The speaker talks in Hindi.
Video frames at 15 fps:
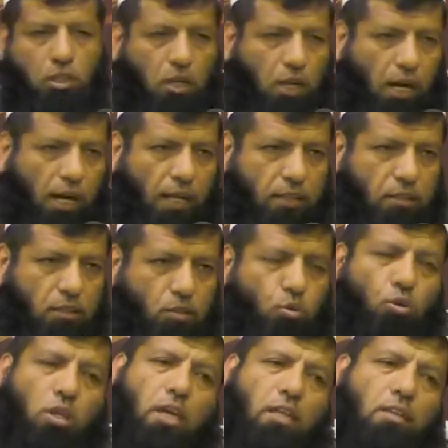जिन्नात
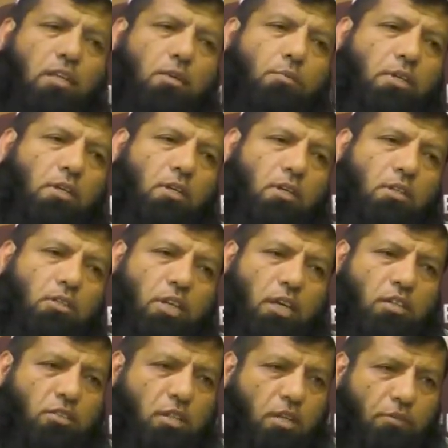उनके अंदर भी
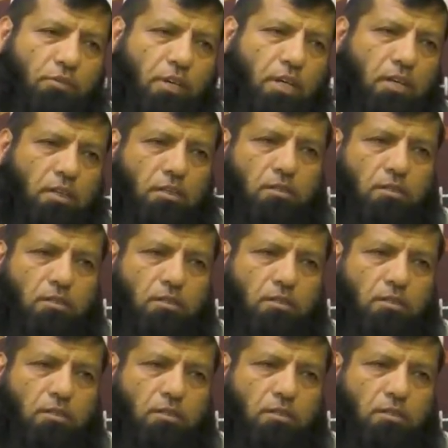यही सिनफ है